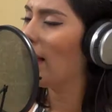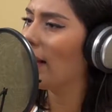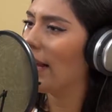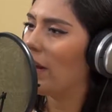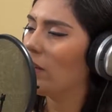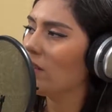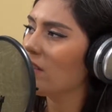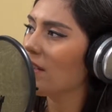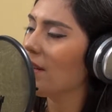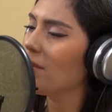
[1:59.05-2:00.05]
Claro,
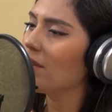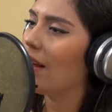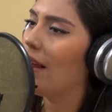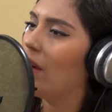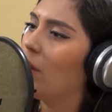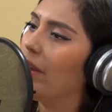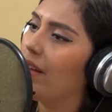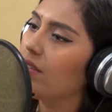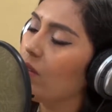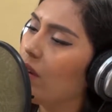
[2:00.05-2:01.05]
entonces tenemos que la
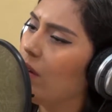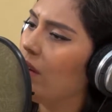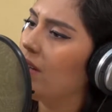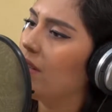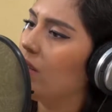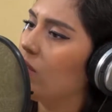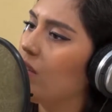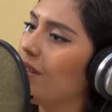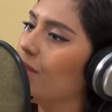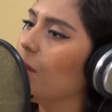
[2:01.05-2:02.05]
comunicación en una
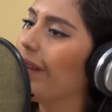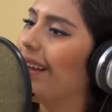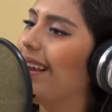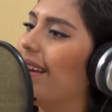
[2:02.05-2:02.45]
institución es como que la